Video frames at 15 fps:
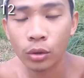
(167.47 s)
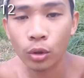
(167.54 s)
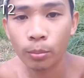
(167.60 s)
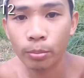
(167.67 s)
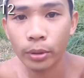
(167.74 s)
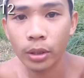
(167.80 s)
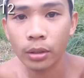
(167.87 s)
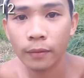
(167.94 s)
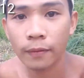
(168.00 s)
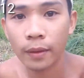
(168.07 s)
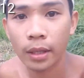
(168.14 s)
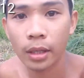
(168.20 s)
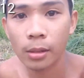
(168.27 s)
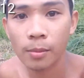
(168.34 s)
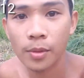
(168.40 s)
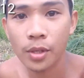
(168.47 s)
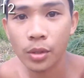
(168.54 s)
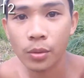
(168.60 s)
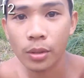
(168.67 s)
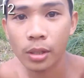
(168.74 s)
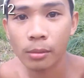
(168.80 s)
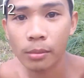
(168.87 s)
2.5
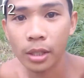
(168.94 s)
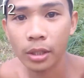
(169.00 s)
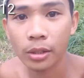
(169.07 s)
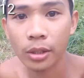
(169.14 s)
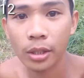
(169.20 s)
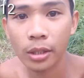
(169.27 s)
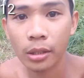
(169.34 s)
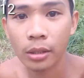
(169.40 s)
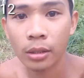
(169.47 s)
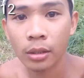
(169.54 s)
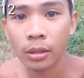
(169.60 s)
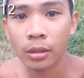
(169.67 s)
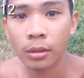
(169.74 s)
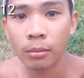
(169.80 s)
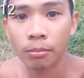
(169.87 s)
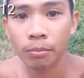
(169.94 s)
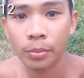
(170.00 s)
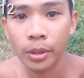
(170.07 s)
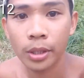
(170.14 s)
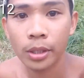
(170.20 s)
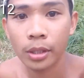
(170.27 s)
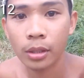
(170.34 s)
square meter
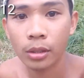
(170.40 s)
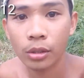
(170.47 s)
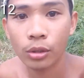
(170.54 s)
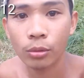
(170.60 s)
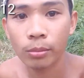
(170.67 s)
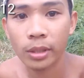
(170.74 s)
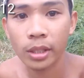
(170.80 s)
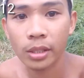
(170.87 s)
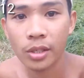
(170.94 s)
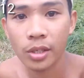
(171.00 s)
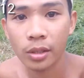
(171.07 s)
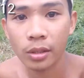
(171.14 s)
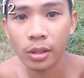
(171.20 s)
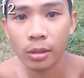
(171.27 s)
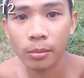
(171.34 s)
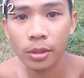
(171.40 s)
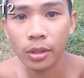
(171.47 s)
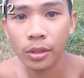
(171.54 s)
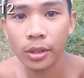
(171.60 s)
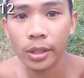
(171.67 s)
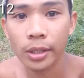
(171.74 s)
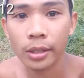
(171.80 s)
per cubic
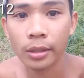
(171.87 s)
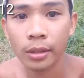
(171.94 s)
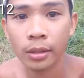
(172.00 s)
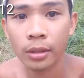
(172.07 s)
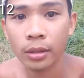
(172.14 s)
centimeter